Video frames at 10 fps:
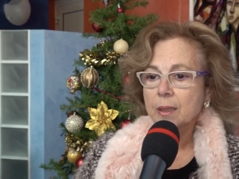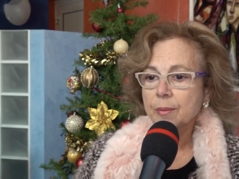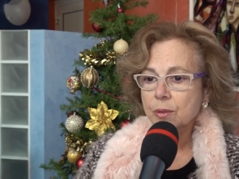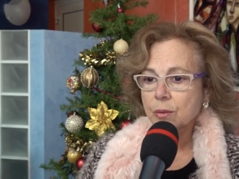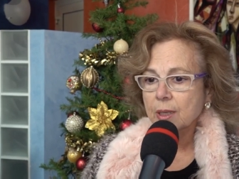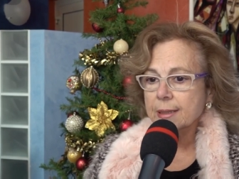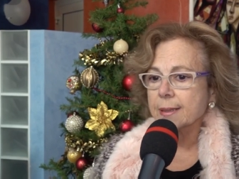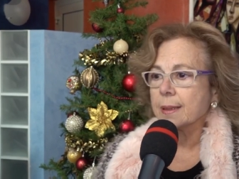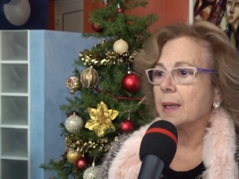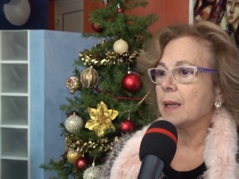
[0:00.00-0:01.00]
libri sul
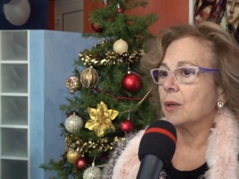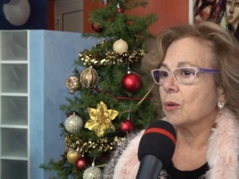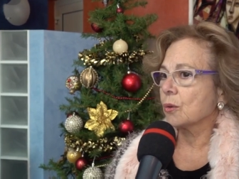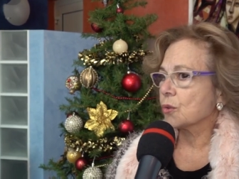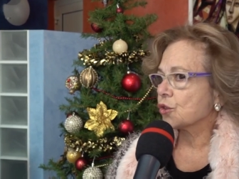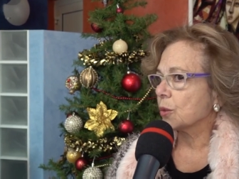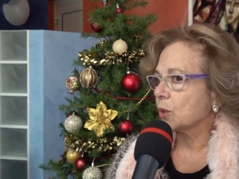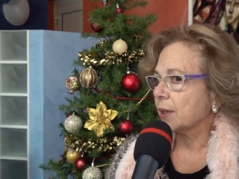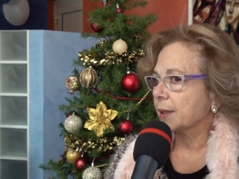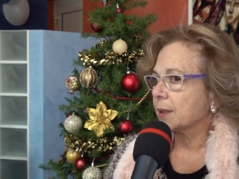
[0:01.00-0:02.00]
castello,
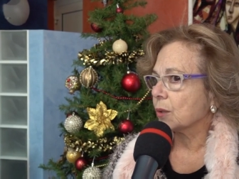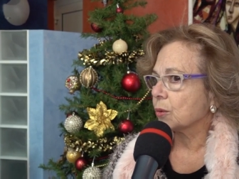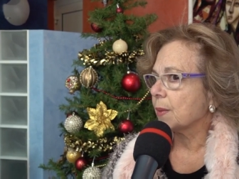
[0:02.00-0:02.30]
conosciamo la realtà